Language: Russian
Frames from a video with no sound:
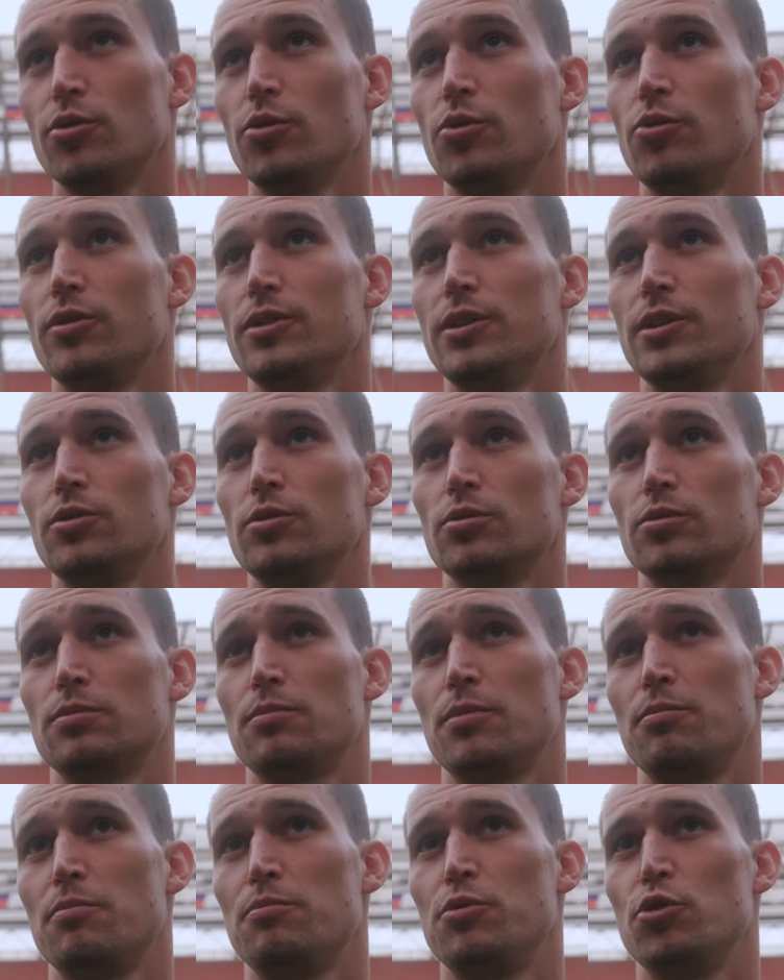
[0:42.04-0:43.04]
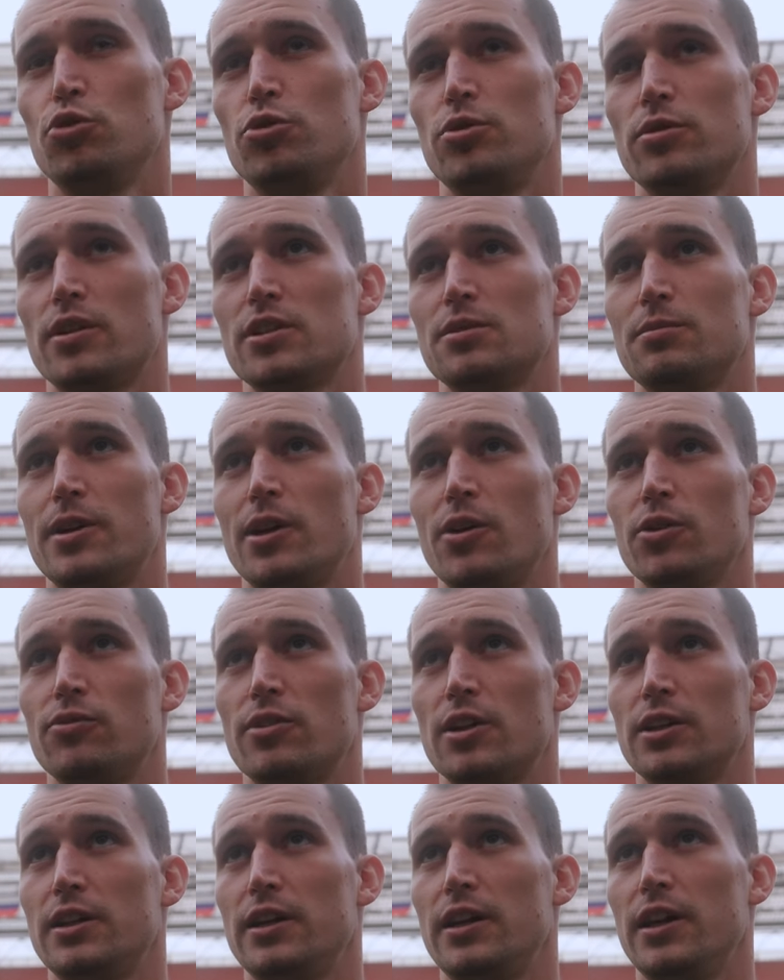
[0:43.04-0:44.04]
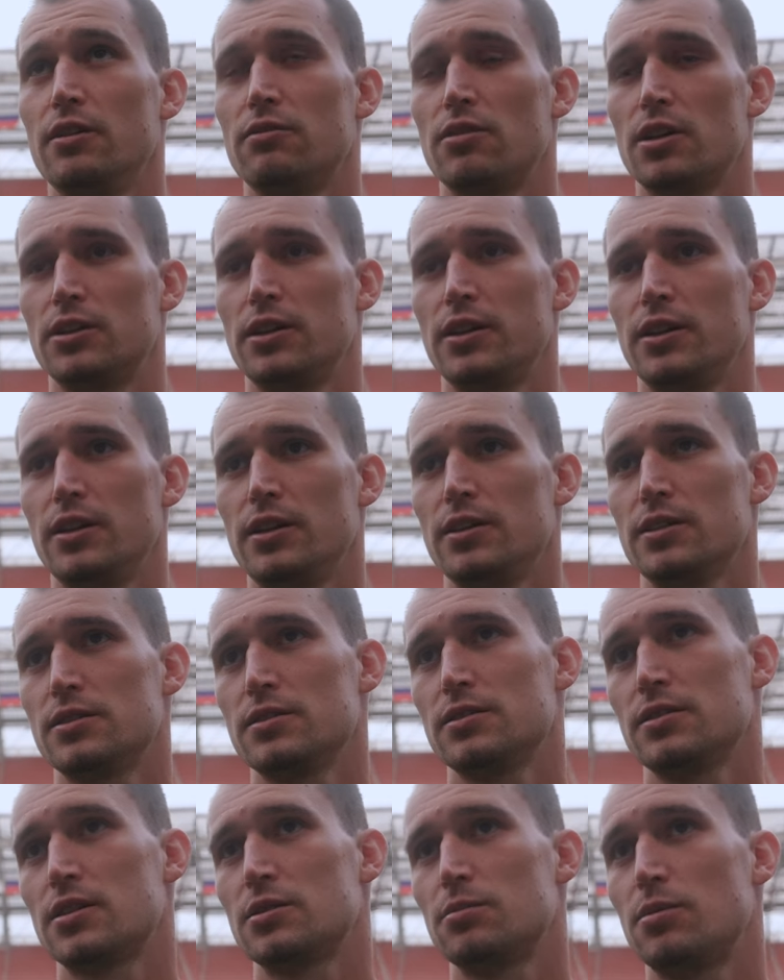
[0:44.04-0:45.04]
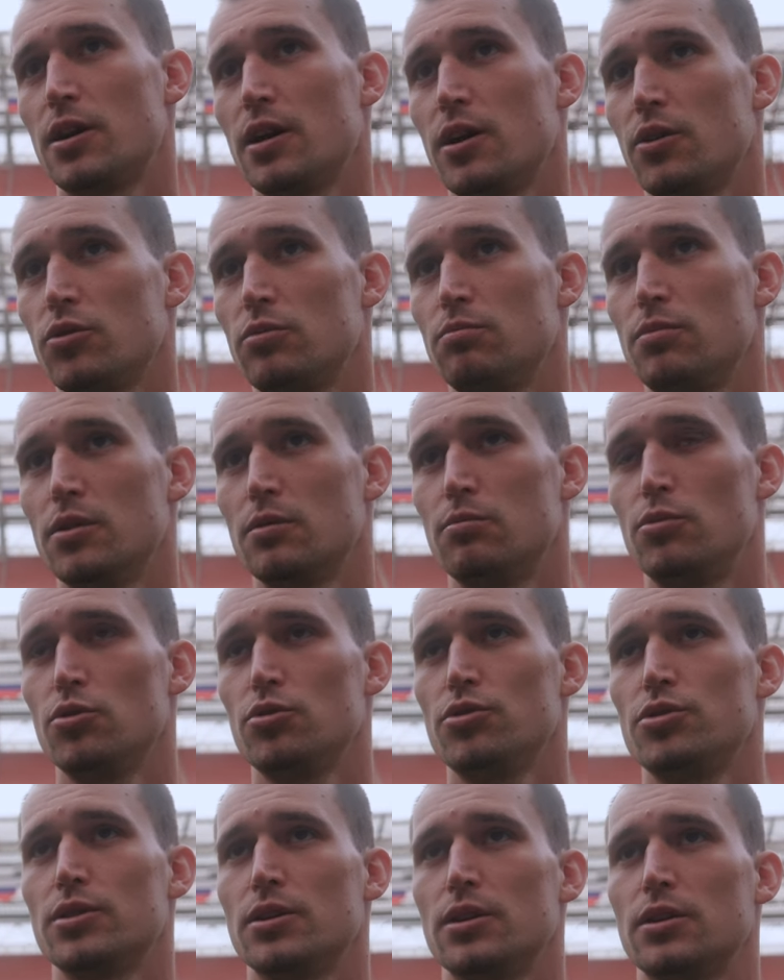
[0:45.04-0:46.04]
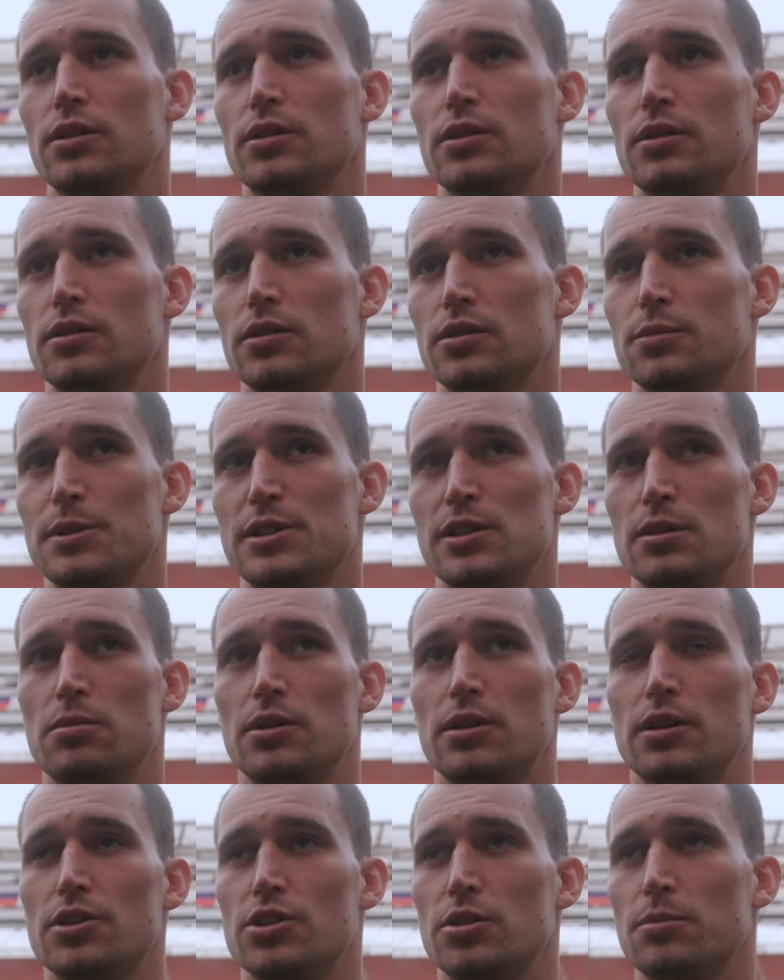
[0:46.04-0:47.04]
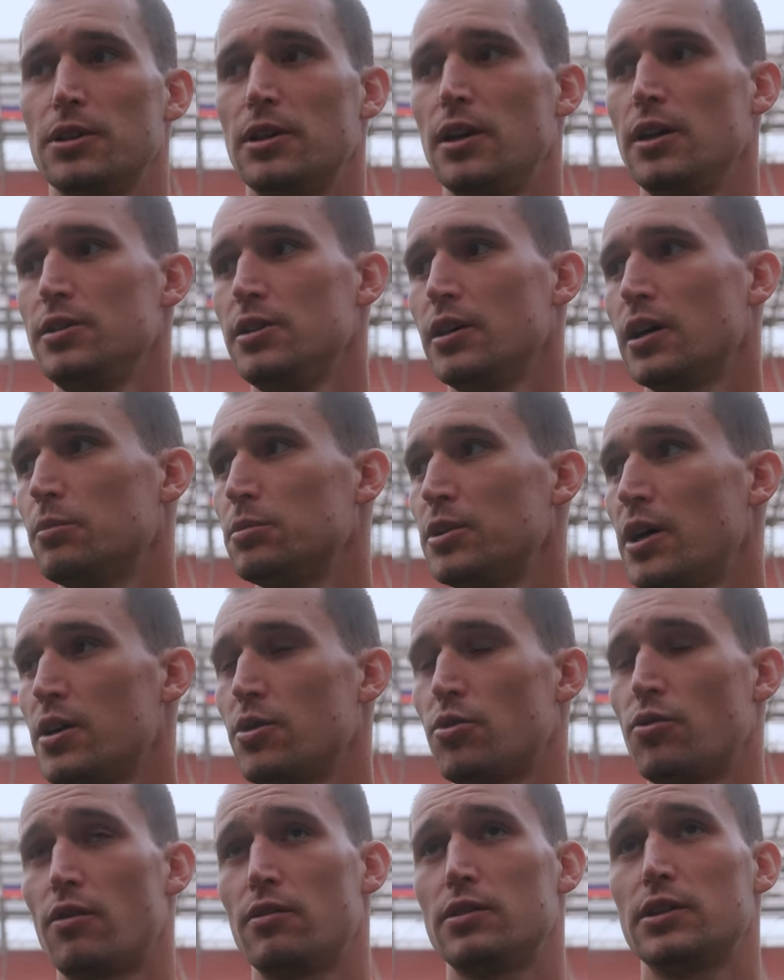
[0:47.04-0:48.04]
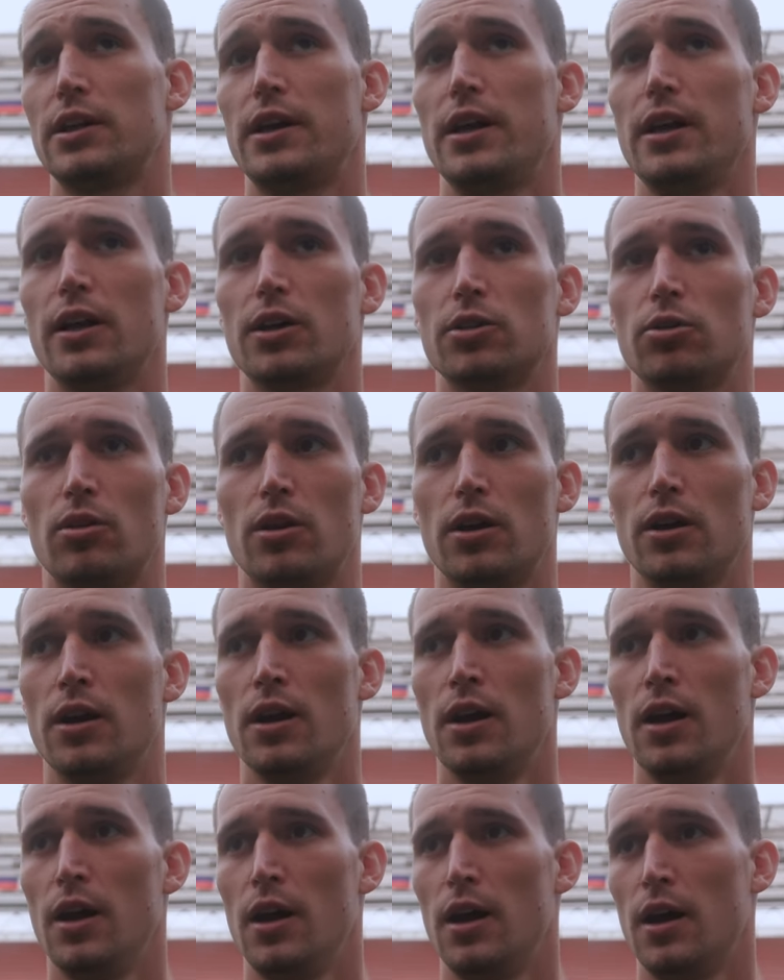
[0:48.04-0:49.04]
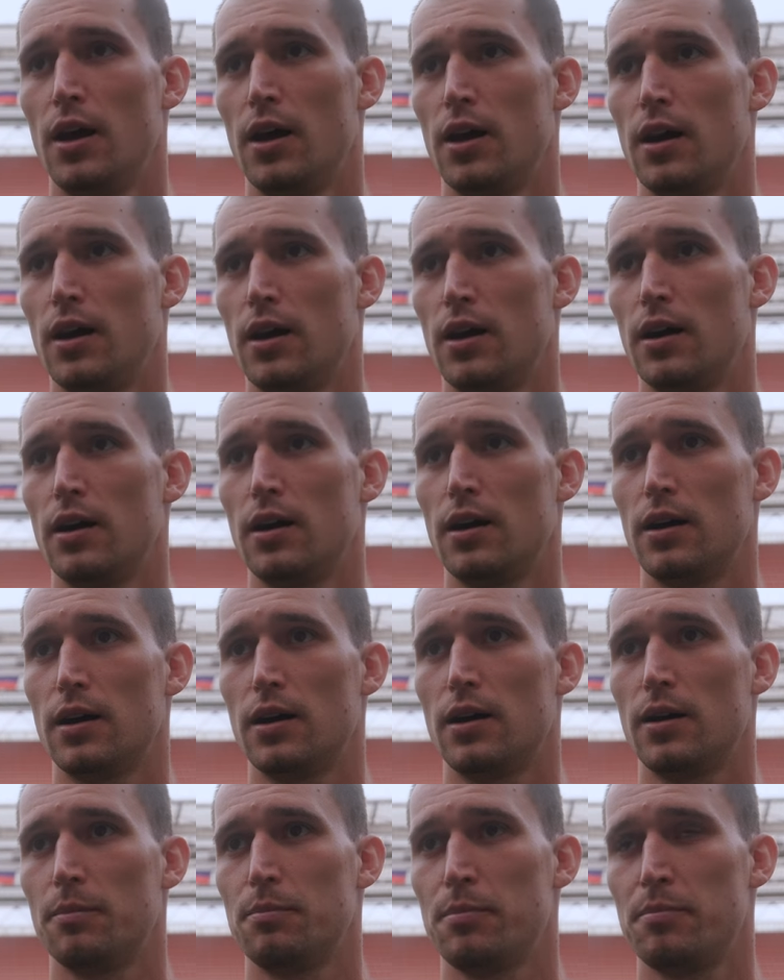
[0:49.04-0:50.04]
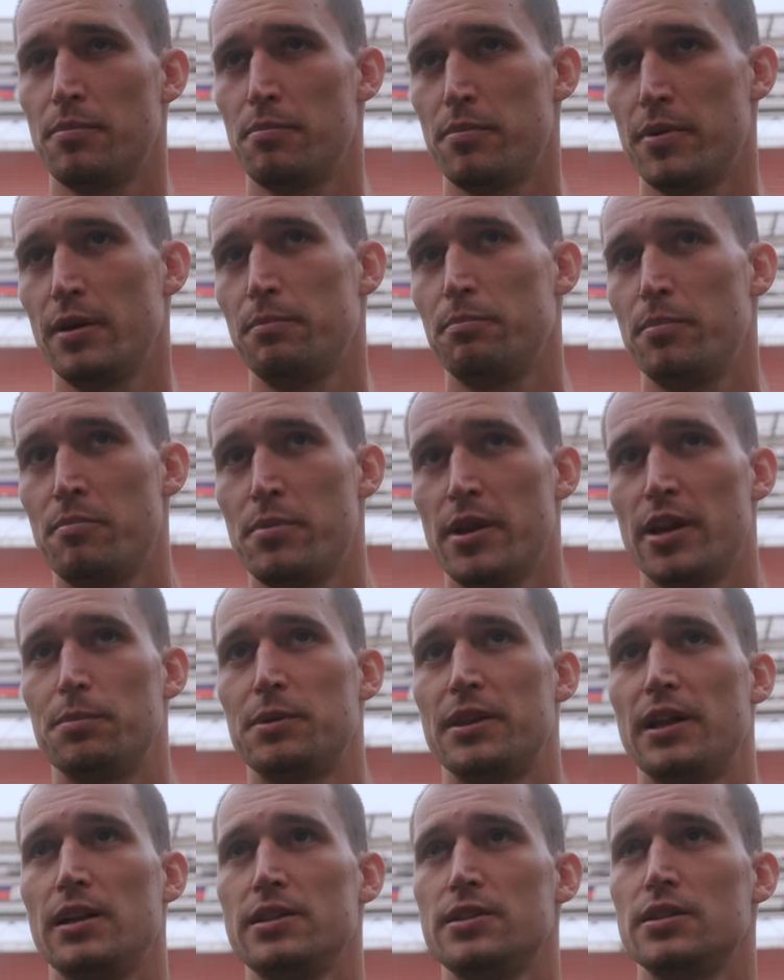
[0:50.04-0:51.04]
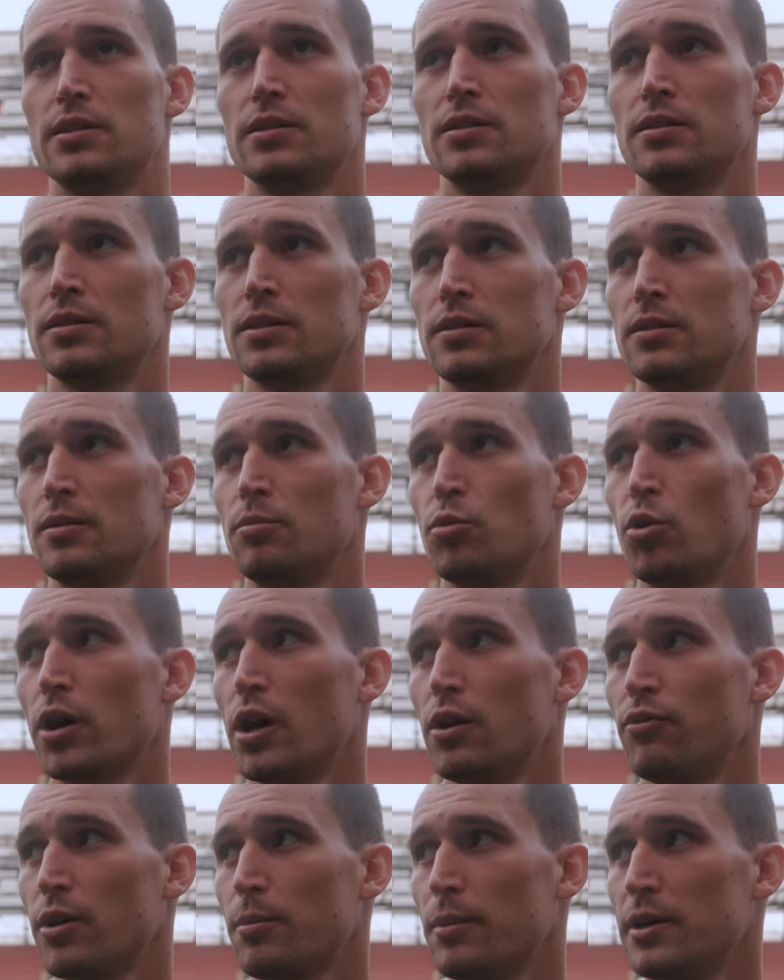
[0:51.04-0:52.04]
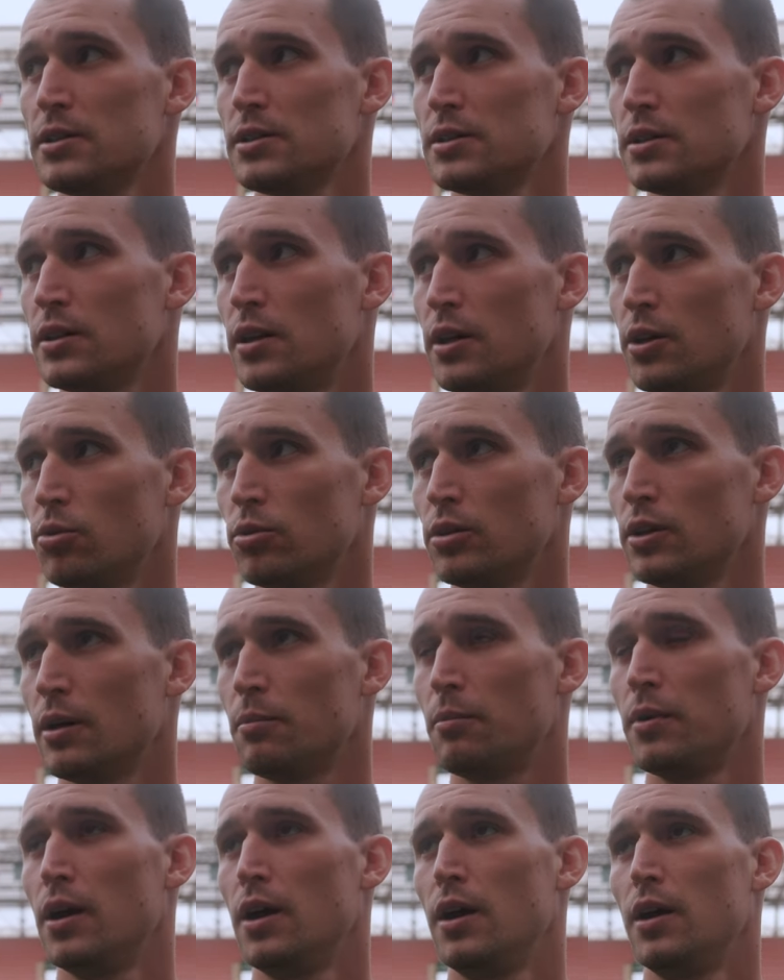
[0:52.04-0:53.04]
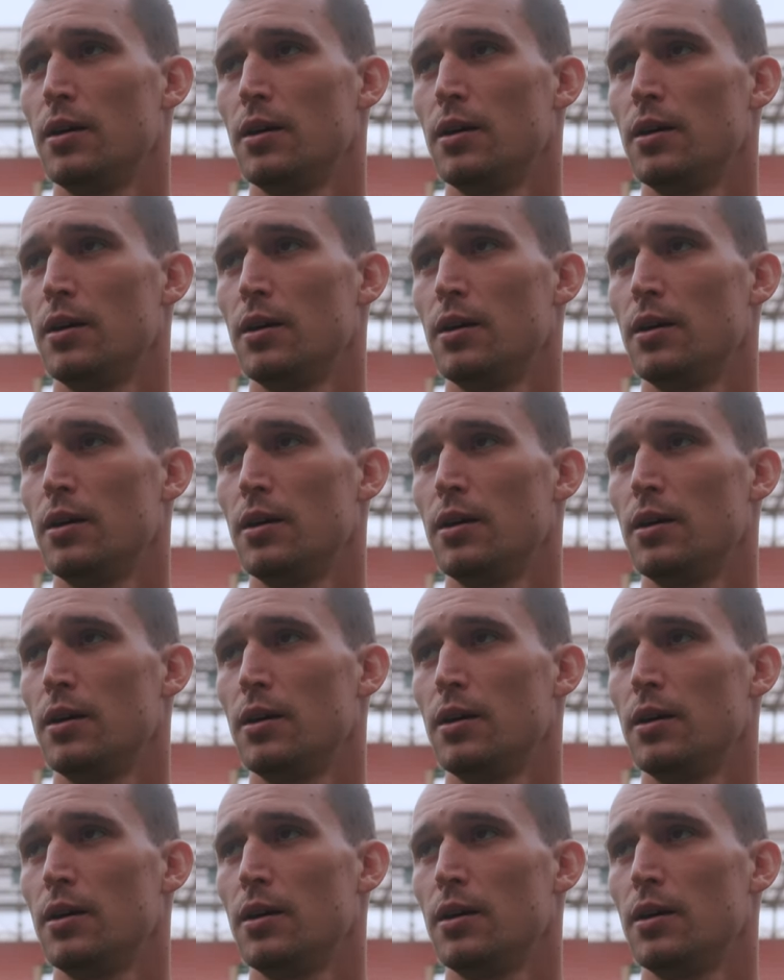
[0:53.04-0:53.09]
нового нету. Бьющие разбирают вратарей, вратари разбирают бьющих. Э, спасибо нашим аналитикам, тренеру вратарей, которые э, перед пенальти э, много информации дают нам.